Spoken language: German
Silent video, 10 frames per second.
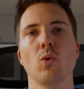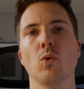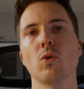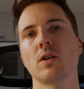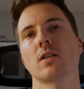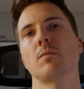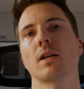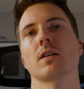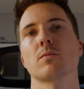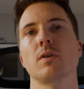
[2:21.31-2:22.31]
und das
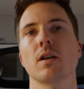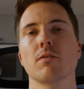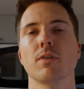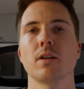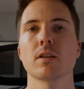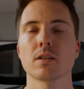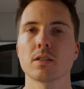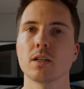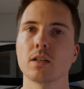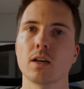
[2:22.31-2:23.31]
macht das Bild einfach
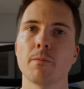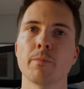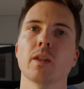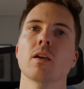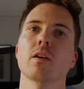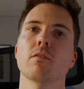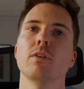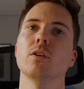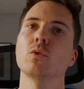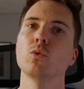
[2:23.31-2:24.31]
interessanter.
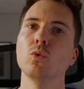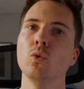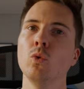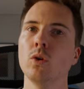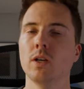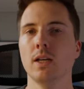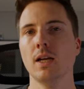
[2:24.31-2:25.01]
Wenn du eine